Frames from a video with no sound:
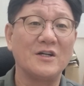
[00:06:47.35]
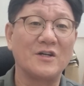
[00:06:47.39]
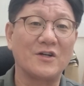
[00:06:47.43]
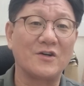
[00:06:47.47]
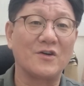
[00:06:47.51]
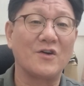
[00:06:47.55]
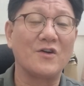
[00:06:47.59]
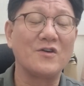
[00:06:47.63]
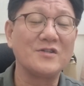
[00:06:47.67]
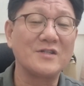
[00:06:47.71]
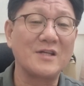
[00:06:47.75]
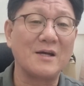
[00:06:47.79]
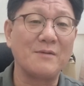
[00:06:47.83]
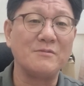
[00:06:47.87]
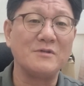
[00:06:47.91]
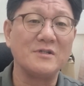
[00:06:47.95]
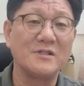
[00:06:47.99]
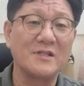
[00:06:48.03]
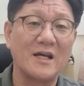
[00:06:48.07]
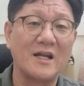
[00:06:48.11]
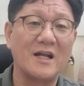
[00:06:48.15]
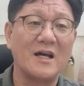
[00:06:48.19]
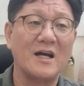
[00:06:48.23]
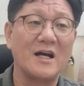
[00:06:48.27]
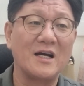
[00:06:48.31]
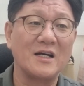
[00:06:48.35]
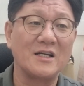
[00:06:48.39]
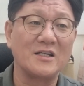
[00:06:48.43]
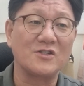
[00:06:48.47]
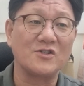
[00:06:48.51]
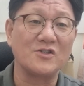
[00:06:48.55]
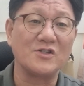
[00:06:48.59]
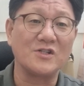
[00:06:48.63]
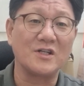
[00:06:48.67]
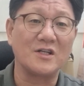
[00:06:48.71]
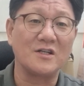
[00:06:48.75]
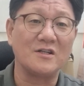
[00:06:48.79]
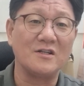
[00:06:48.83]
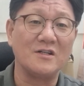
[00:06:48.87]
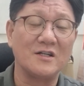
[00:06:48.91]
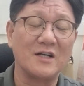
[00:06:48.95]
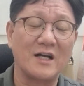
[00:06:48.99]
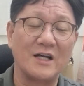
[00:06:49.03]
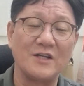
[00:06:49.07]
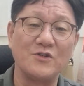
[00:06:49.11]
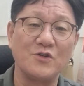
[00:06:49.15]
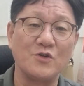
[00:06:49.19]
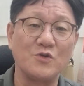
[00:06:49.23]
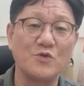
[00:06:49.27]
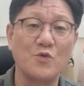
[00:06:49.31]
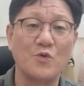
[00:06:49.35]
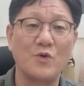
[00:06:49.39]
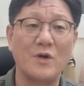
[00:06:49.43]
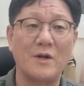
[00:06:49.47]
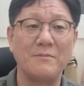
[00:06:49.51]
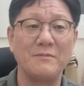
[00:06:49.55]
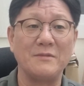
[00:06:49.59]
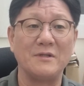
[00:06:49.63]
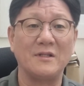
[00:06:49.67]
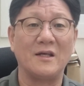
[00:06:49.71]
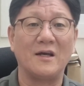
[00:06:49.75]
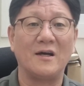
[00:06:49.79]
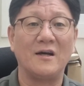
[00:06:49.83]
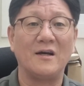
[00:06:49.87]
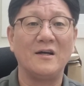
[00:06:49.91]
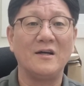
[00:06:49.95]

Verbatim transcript: 그런 삶을 살아갈 수 있기를 간절히 소원합니다.